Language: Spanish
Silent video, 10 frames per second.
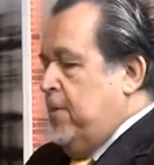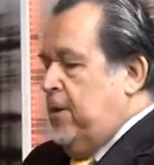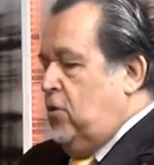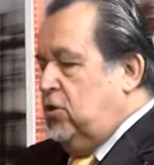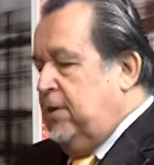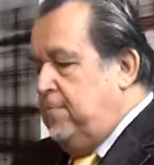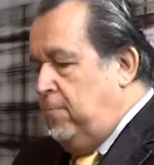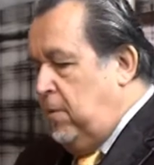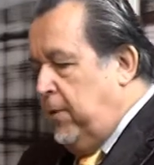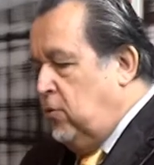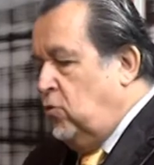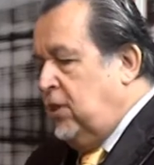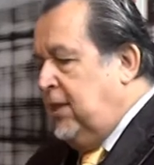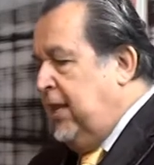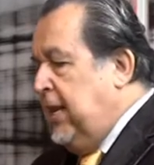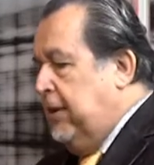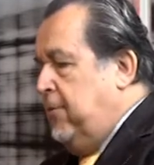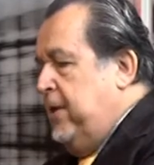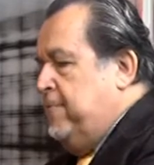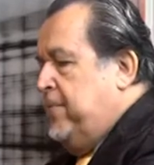Entonces, mi pregunta tiene que
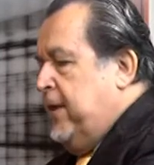ver